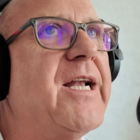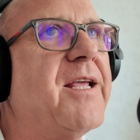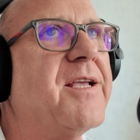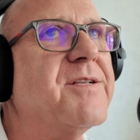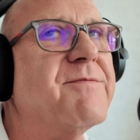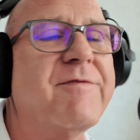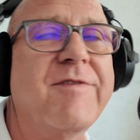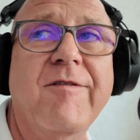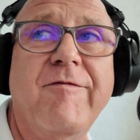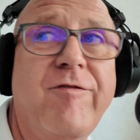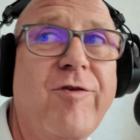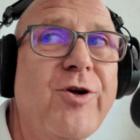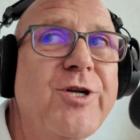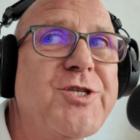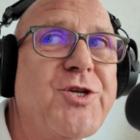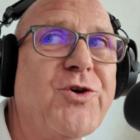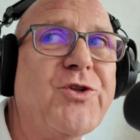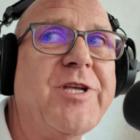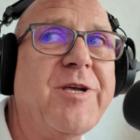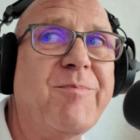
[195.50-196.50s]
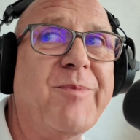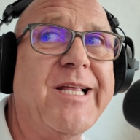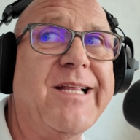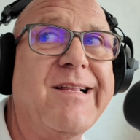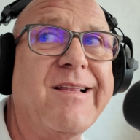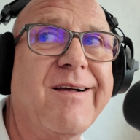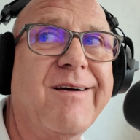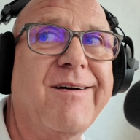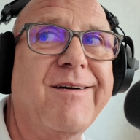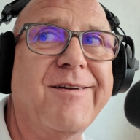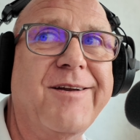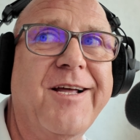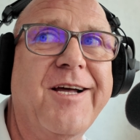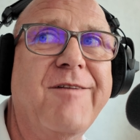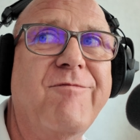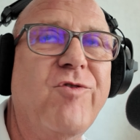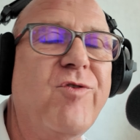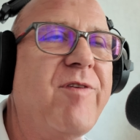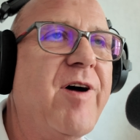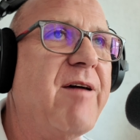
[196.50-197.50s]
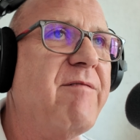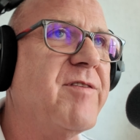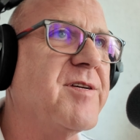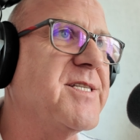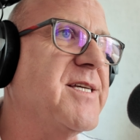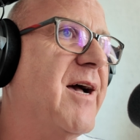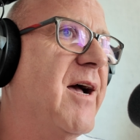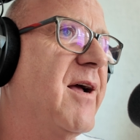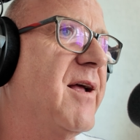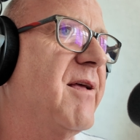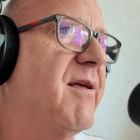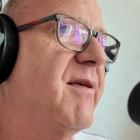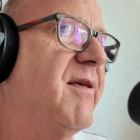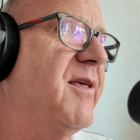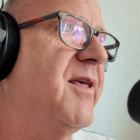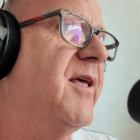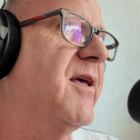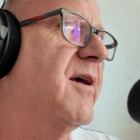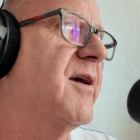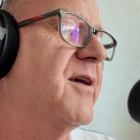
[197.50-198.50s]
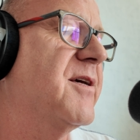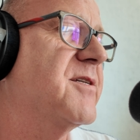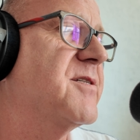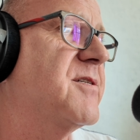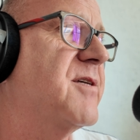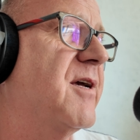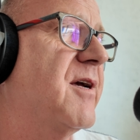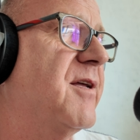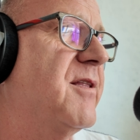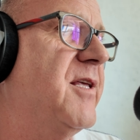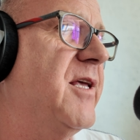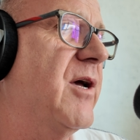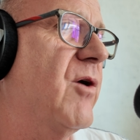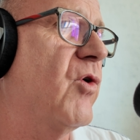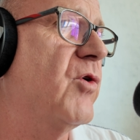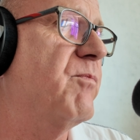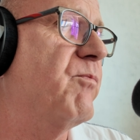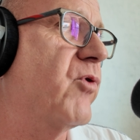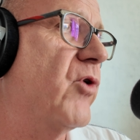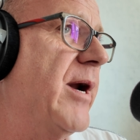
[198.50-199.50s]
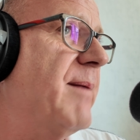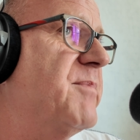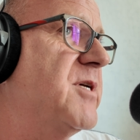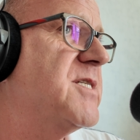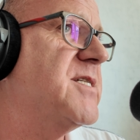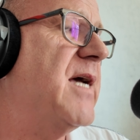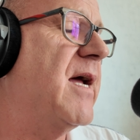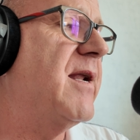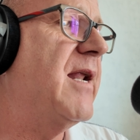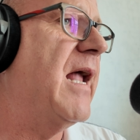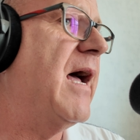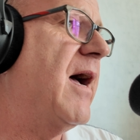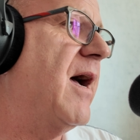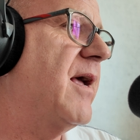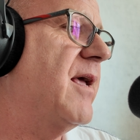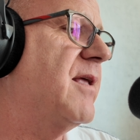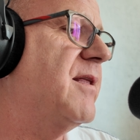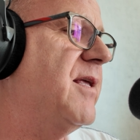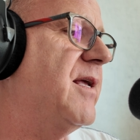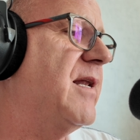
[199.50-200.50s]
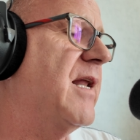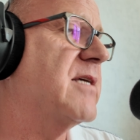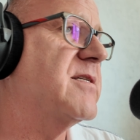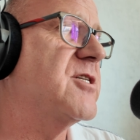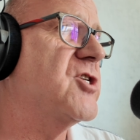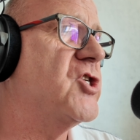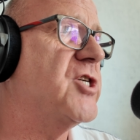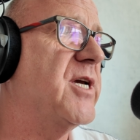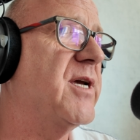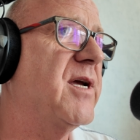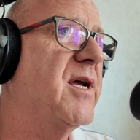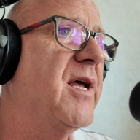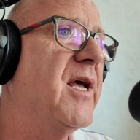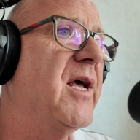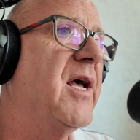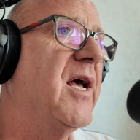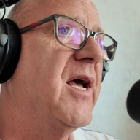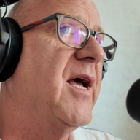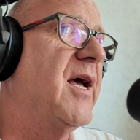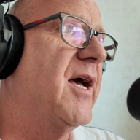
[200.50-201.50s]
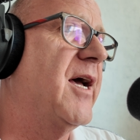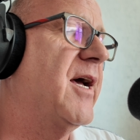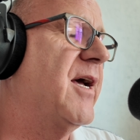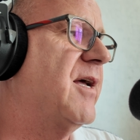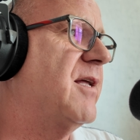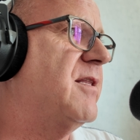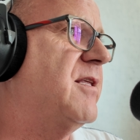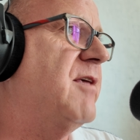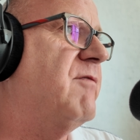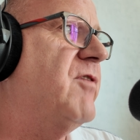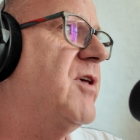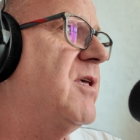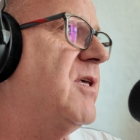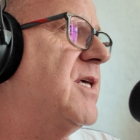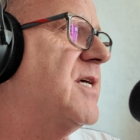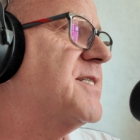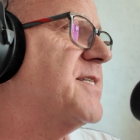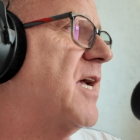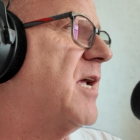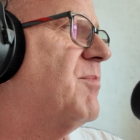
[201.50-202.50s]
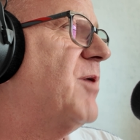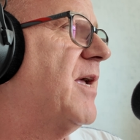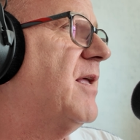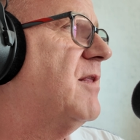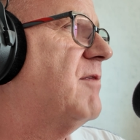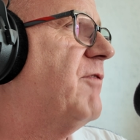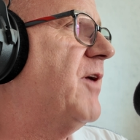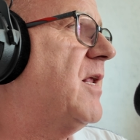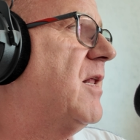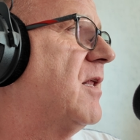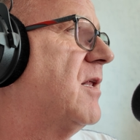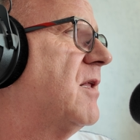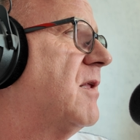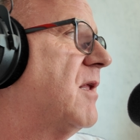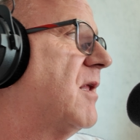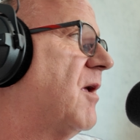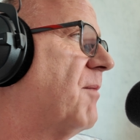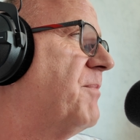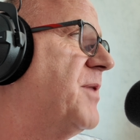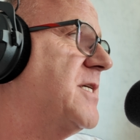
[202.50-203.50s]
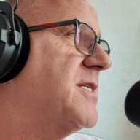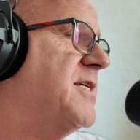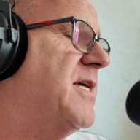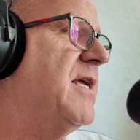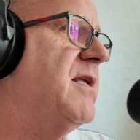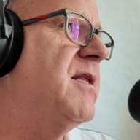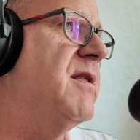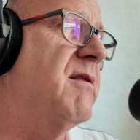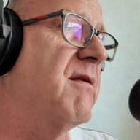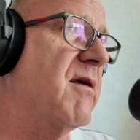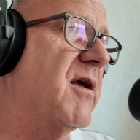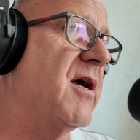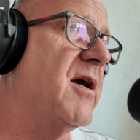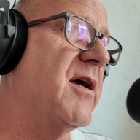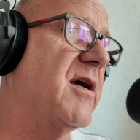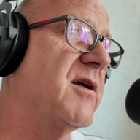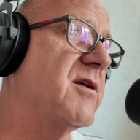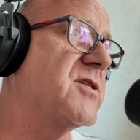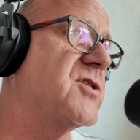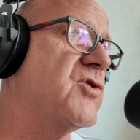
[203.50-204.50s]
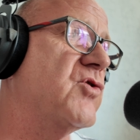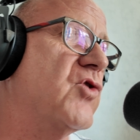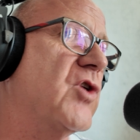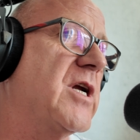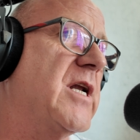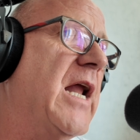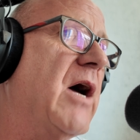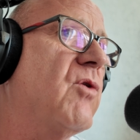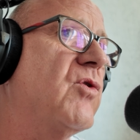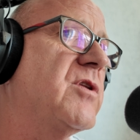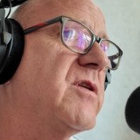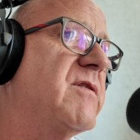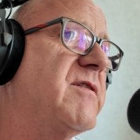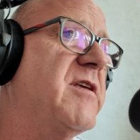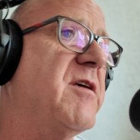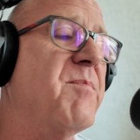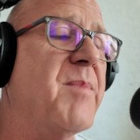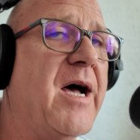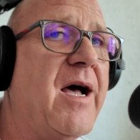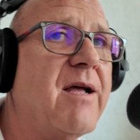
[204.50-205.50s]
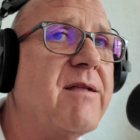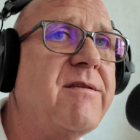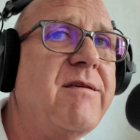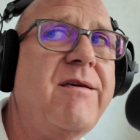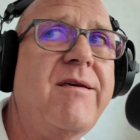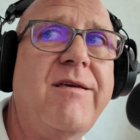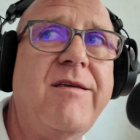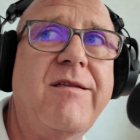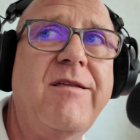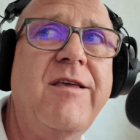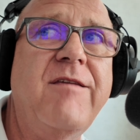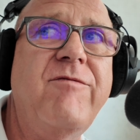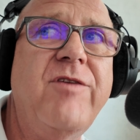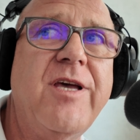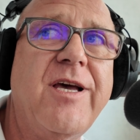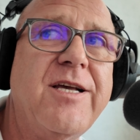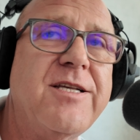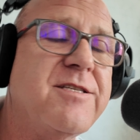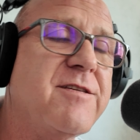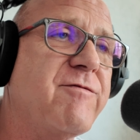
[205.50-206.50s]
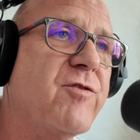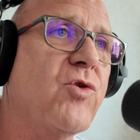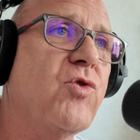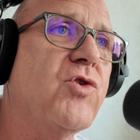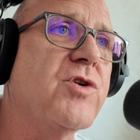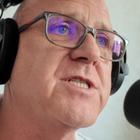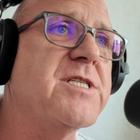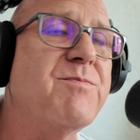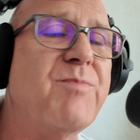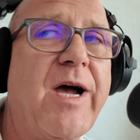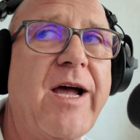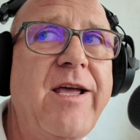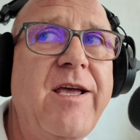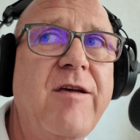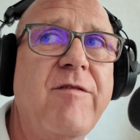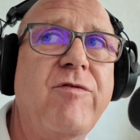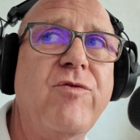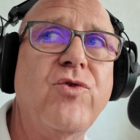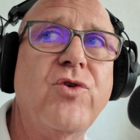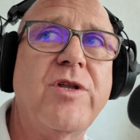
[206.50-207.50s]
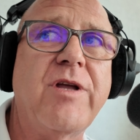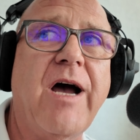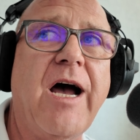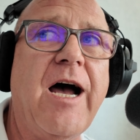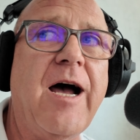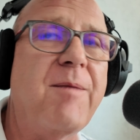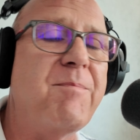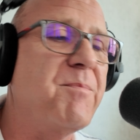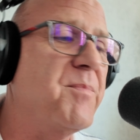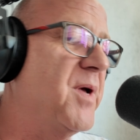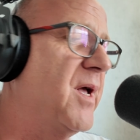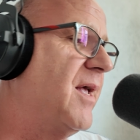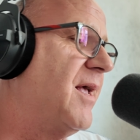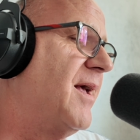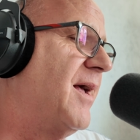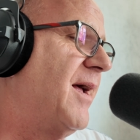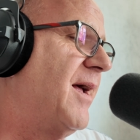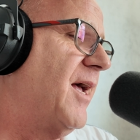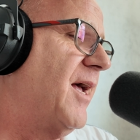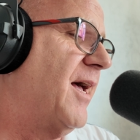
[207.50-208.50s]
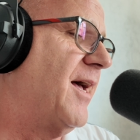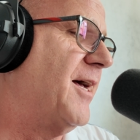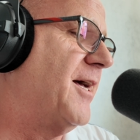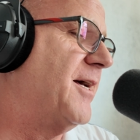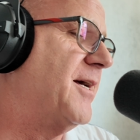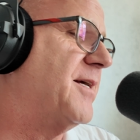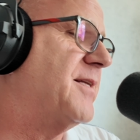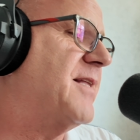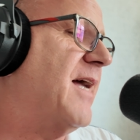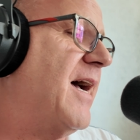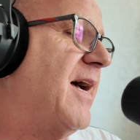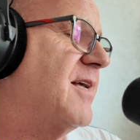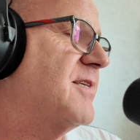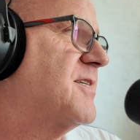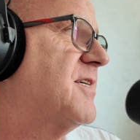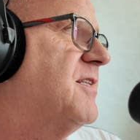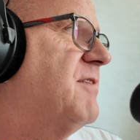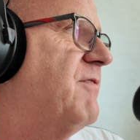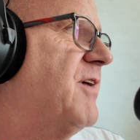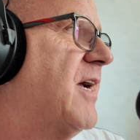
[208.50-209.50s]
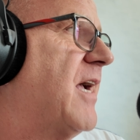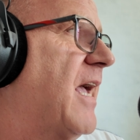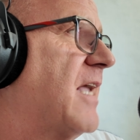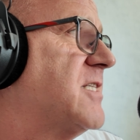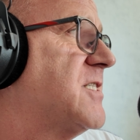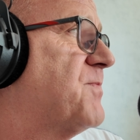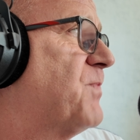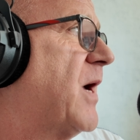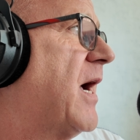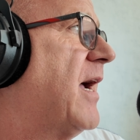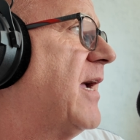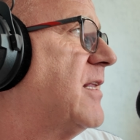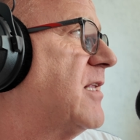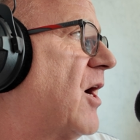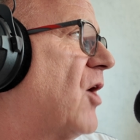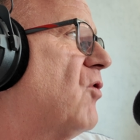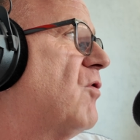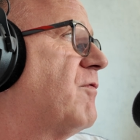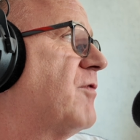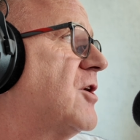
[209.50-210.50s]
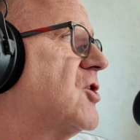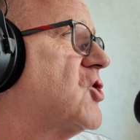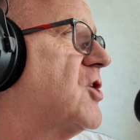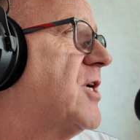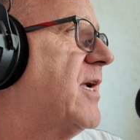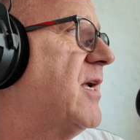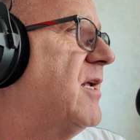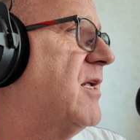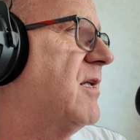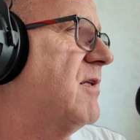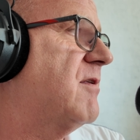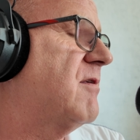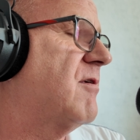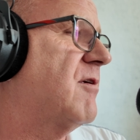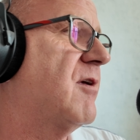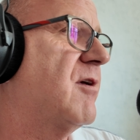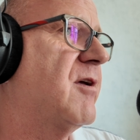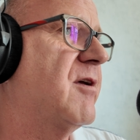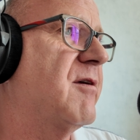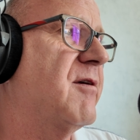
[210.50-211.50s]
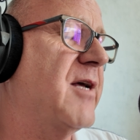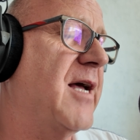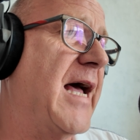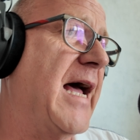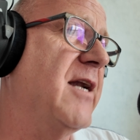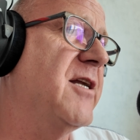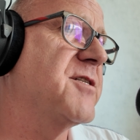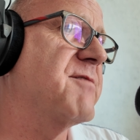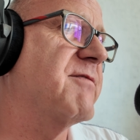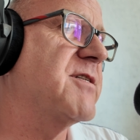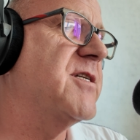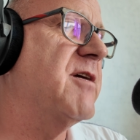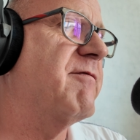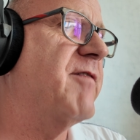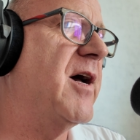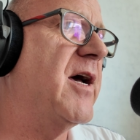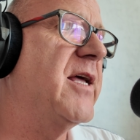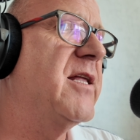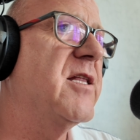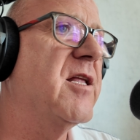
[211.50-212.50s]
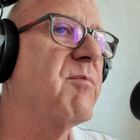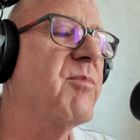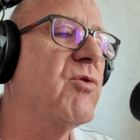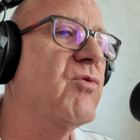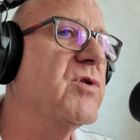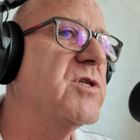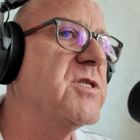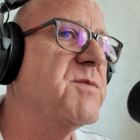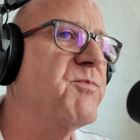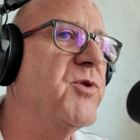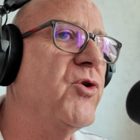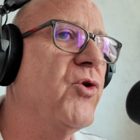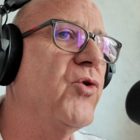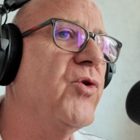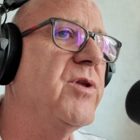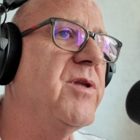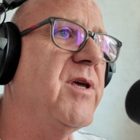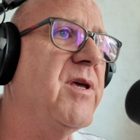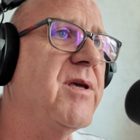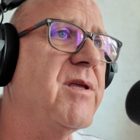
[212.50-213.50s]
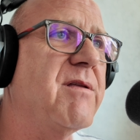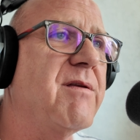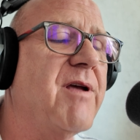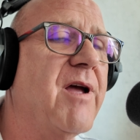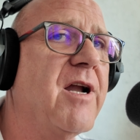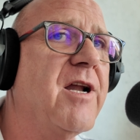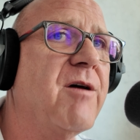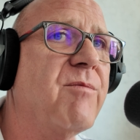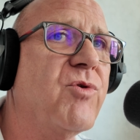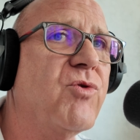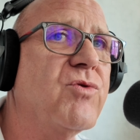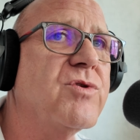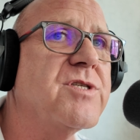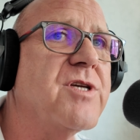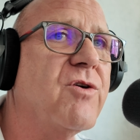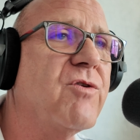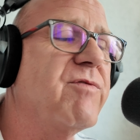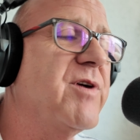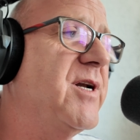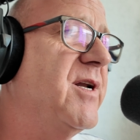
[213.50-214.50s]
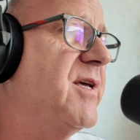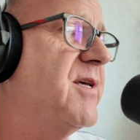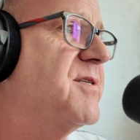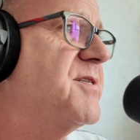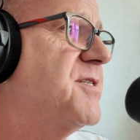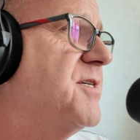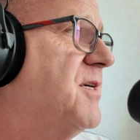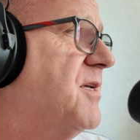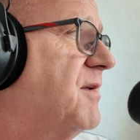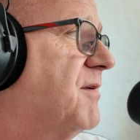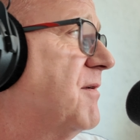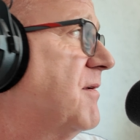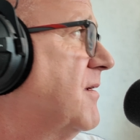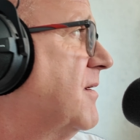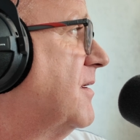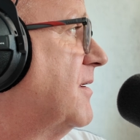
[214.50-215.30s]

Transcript: wirklichen Vollsortimentler, ne, wo wir einfach sagen, hier ist äh, die On-Premise-Anlage, die klassische, äh, die wir hier selber entwickeln, bis hin äh, zur Cloud-Thematik, die wir jetzt vor kurzem eingeführt ja. haben. Äh, da sind wir ganz breit aufgestellt. Äh, alles, was der Fachhändler bei uns benötigt, kann er bei uns auch wirklich ziehen.